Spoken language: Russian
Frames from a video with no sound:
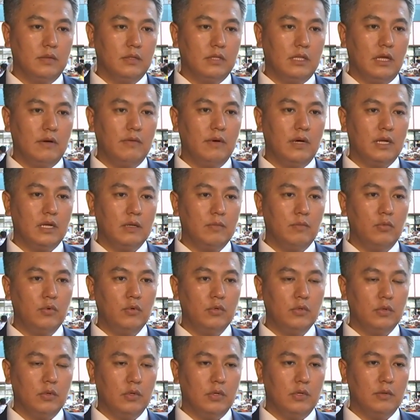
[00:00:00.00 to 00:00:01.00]
товары э,
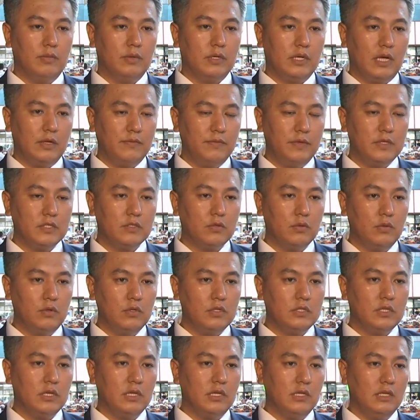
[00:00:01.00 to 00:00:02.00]

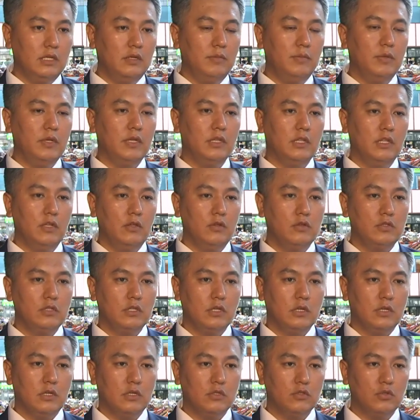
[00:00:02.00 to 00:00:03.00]
конфискуются и
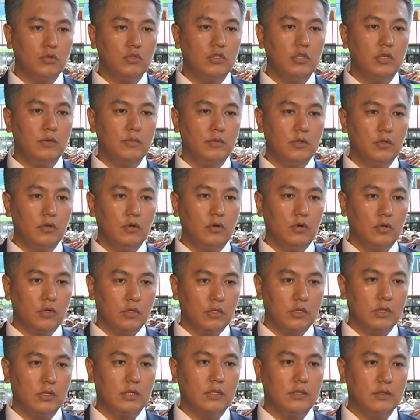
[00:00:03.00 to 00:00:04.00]
передаются судебным органам.